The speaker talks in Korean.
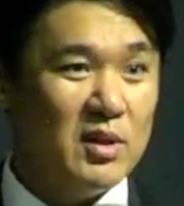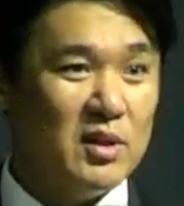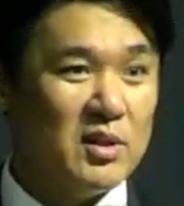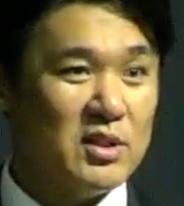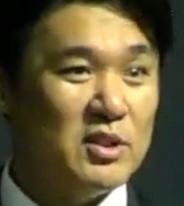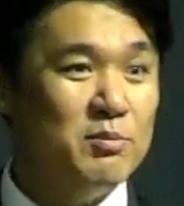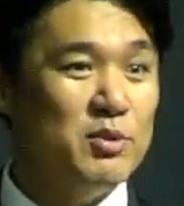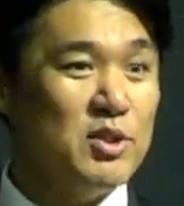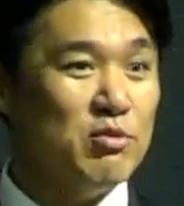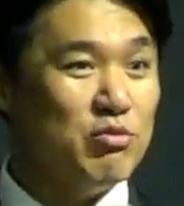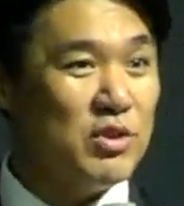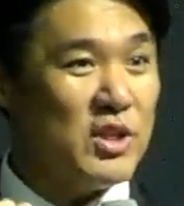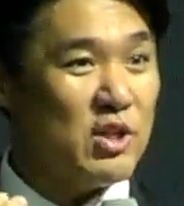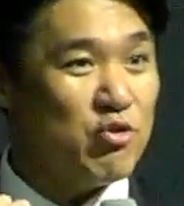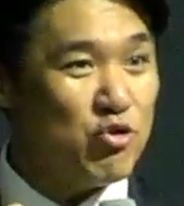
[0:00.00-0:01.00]
그분이
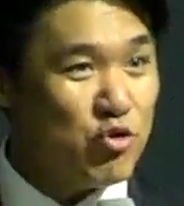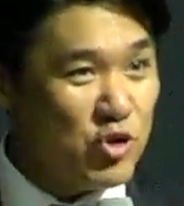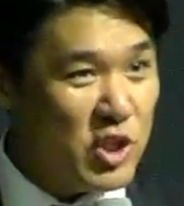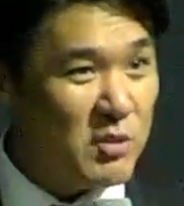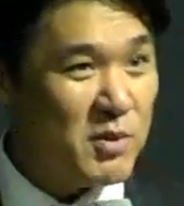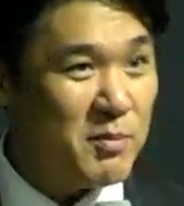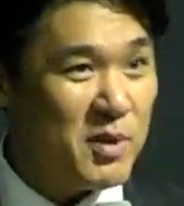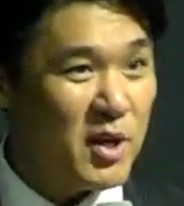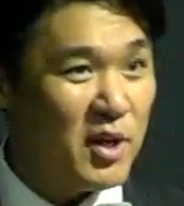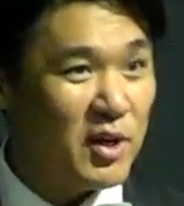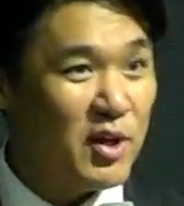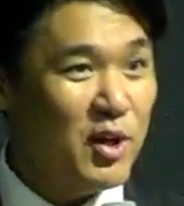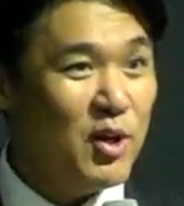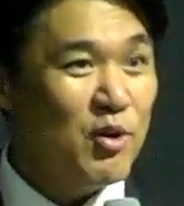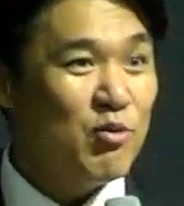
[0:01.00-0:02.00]
우리의 주님이면
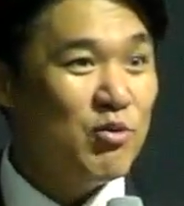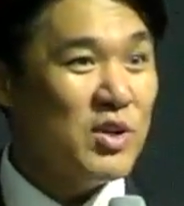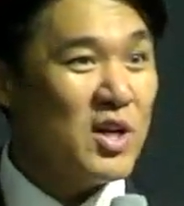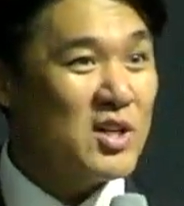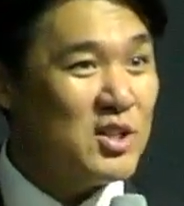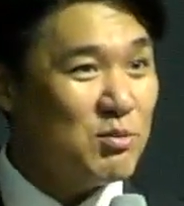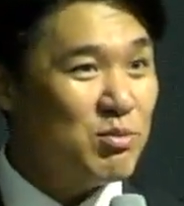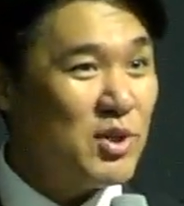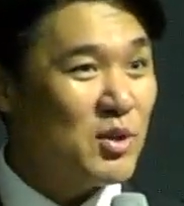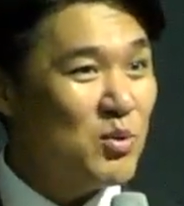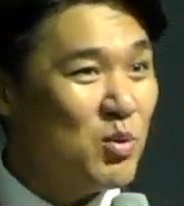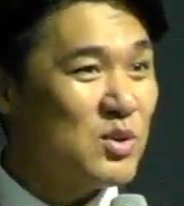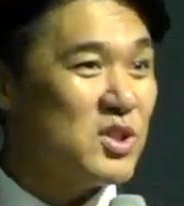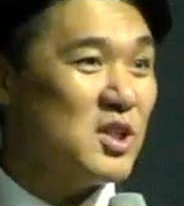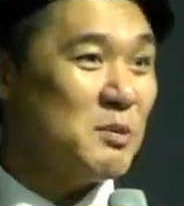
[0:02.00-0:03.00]
우리가 그분의
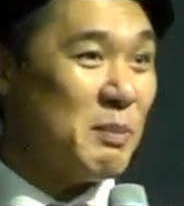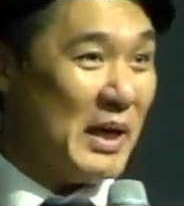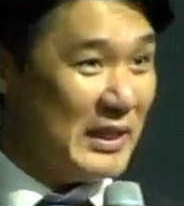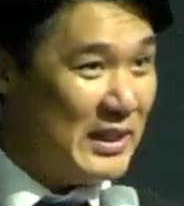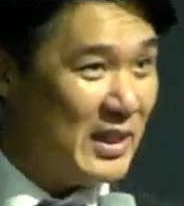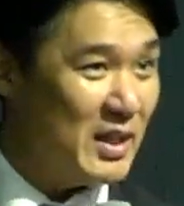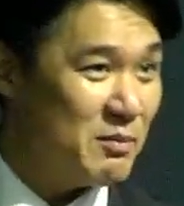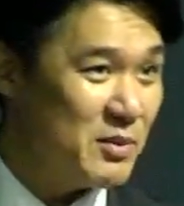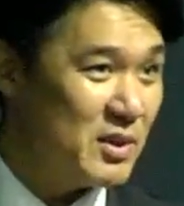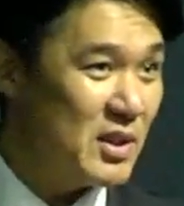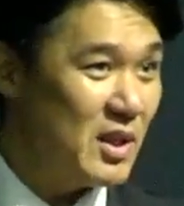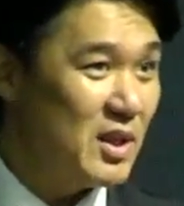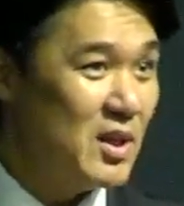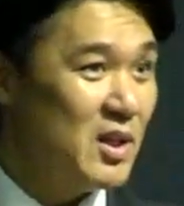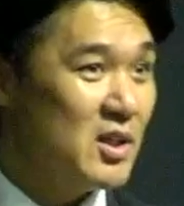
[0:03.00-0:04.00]
통치를 받아야
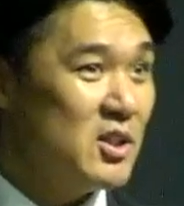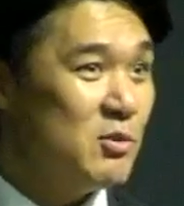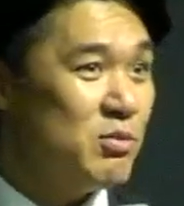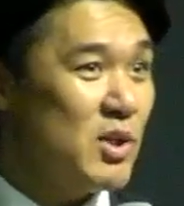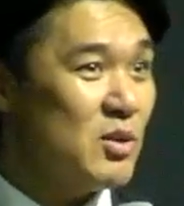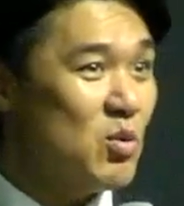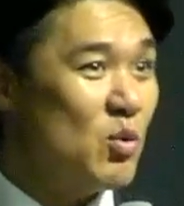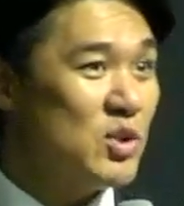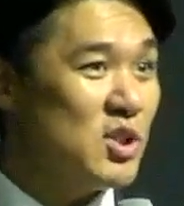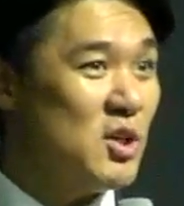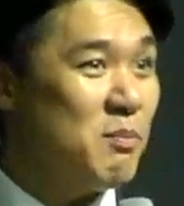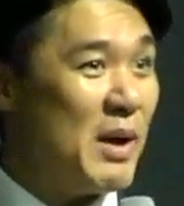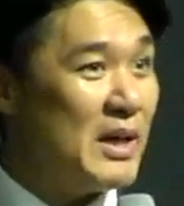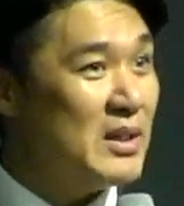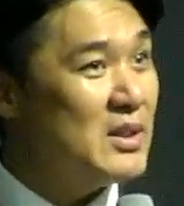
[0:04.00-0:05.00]
합니다. 그분의 통치를
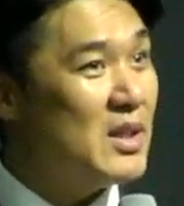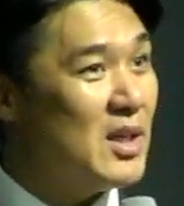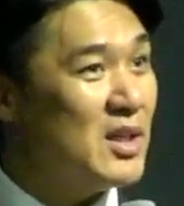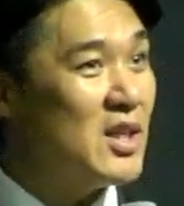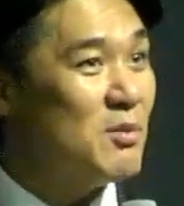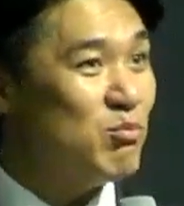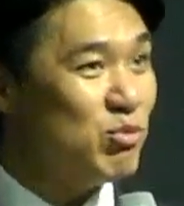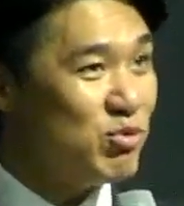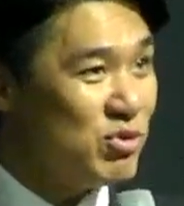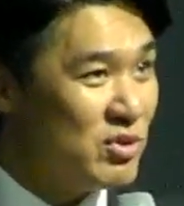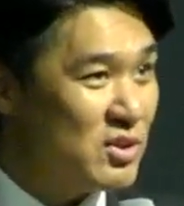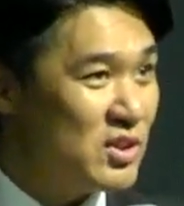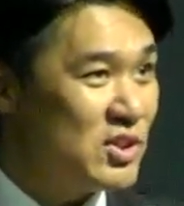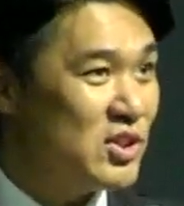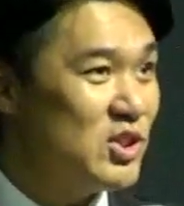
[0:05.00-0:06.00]
받는다는 게 무슨
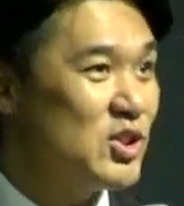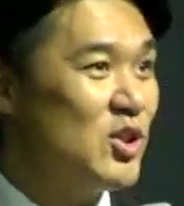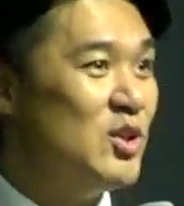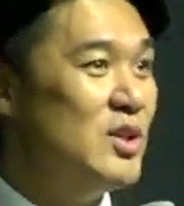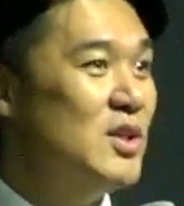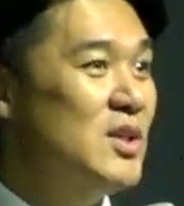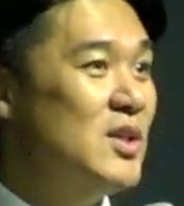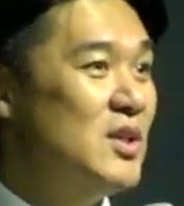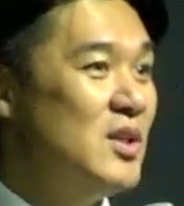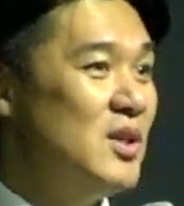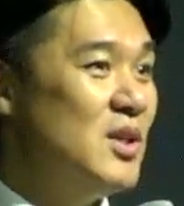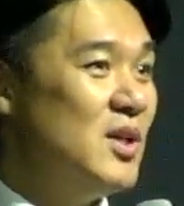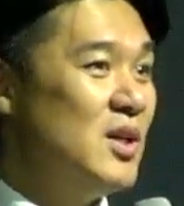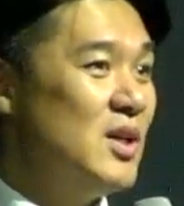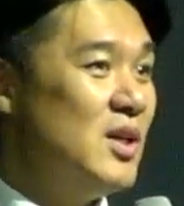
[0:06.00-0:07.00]
뜻이죠?
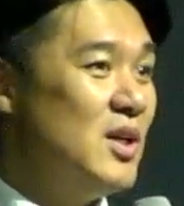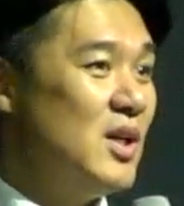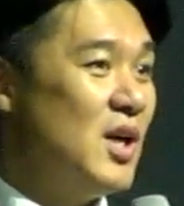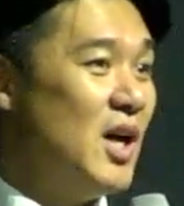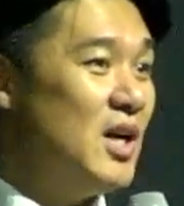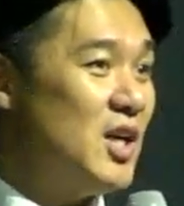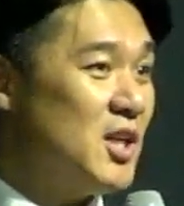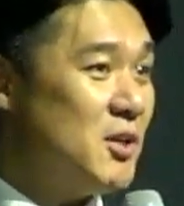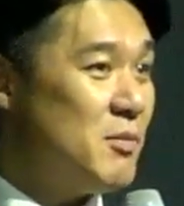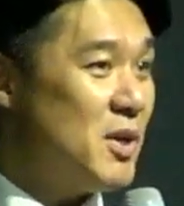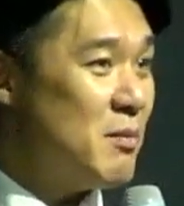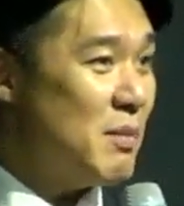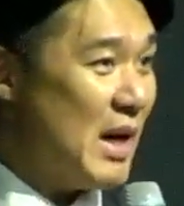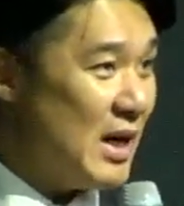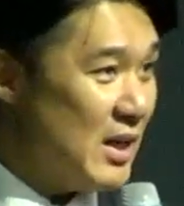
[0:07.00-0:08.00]
하나님의
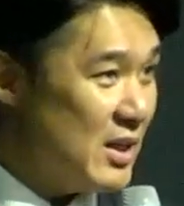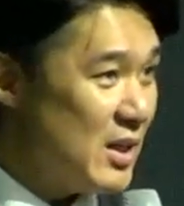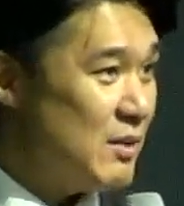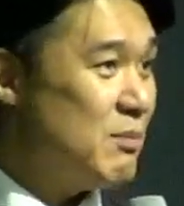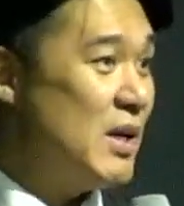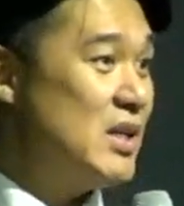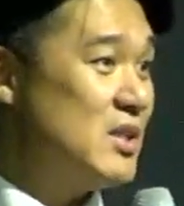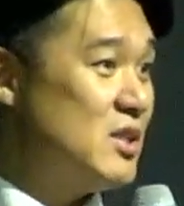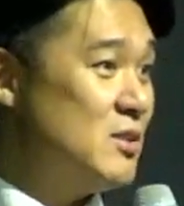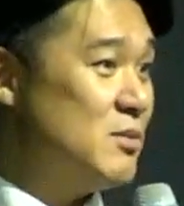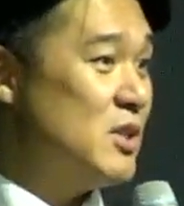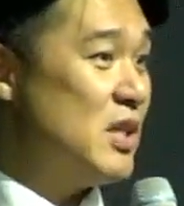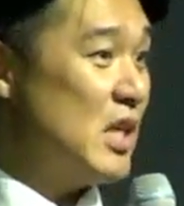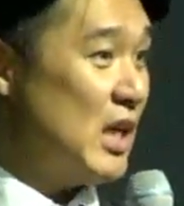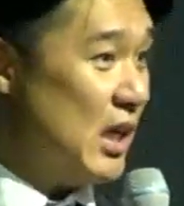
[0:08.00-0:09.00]
말,
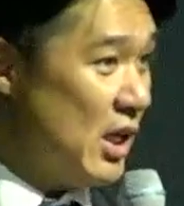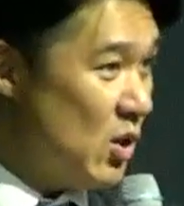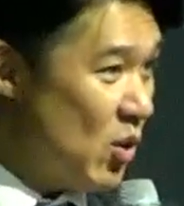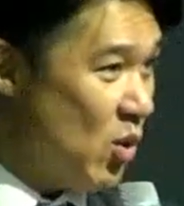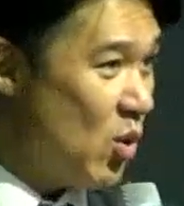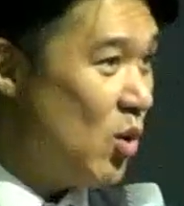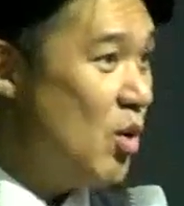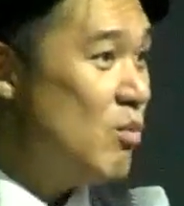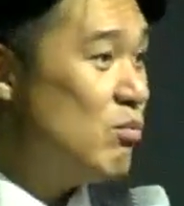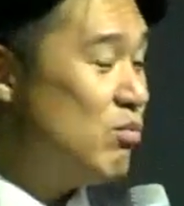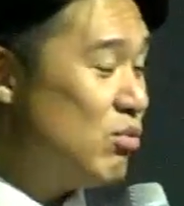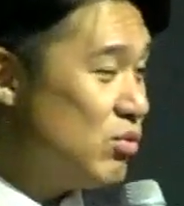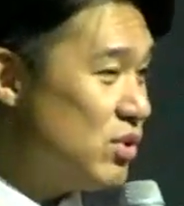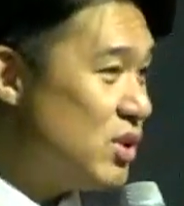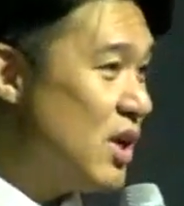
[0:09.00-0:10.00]
말씀을 읽고
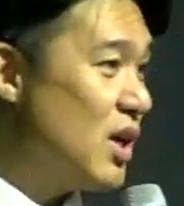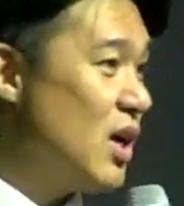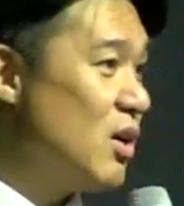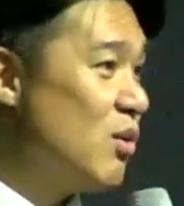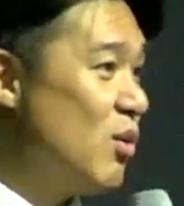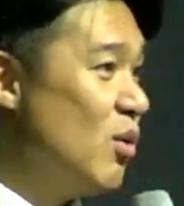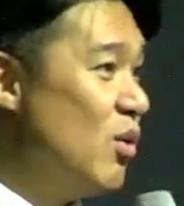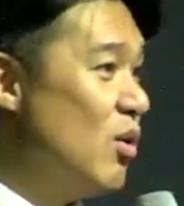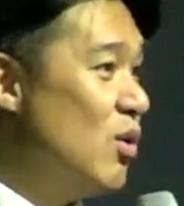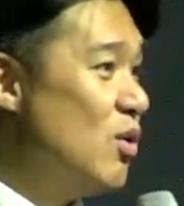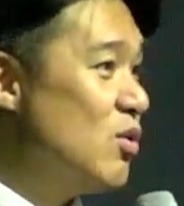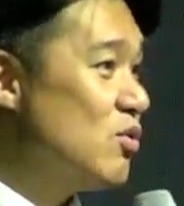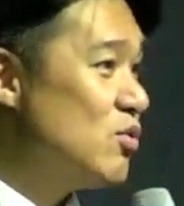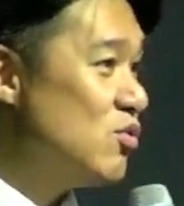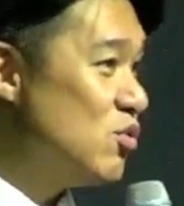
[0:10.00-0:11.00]
묵상하고
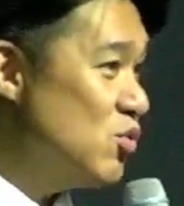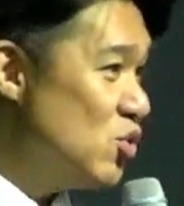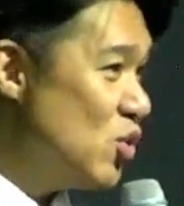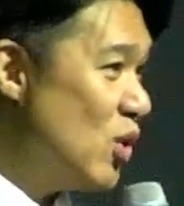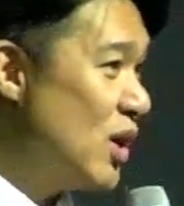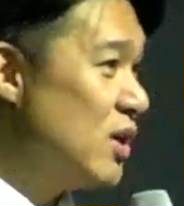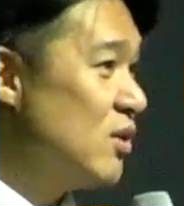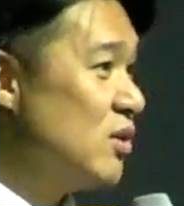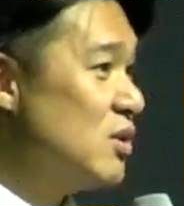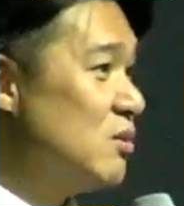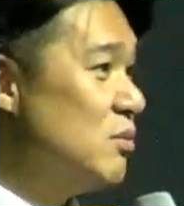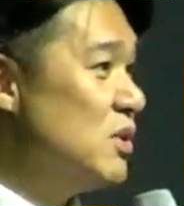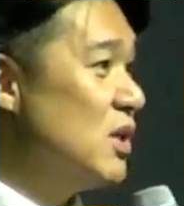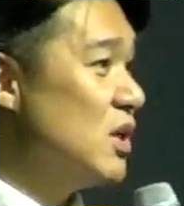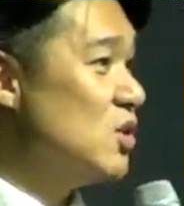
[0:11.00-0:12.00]
순종하는
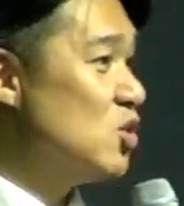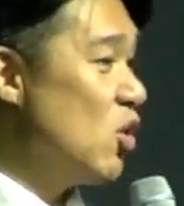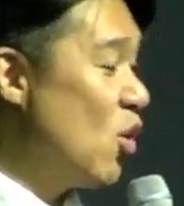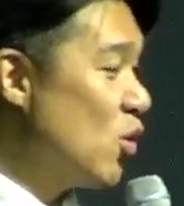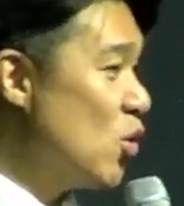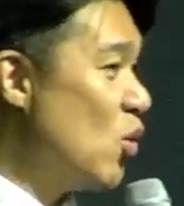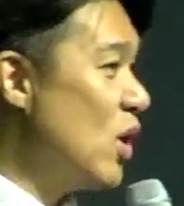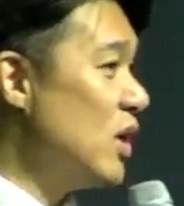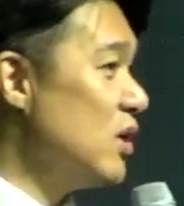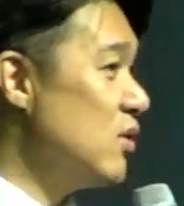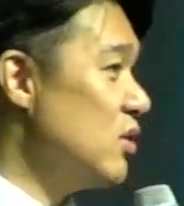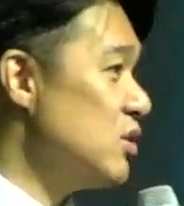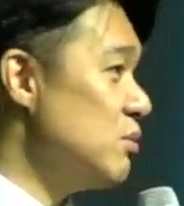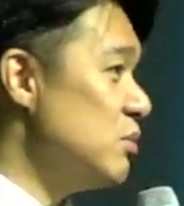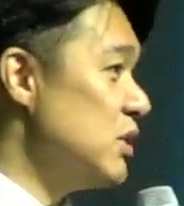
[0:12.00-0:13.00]
것입니다. 적용하는
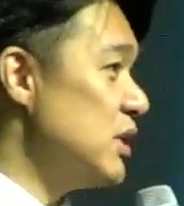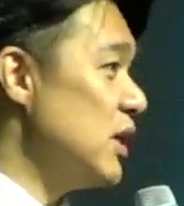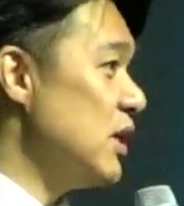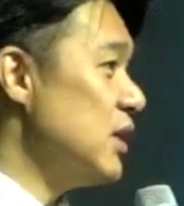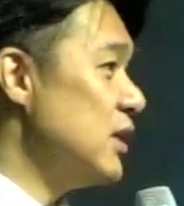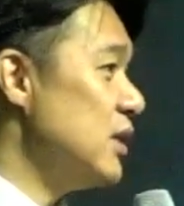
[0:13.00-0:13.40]
것입니다.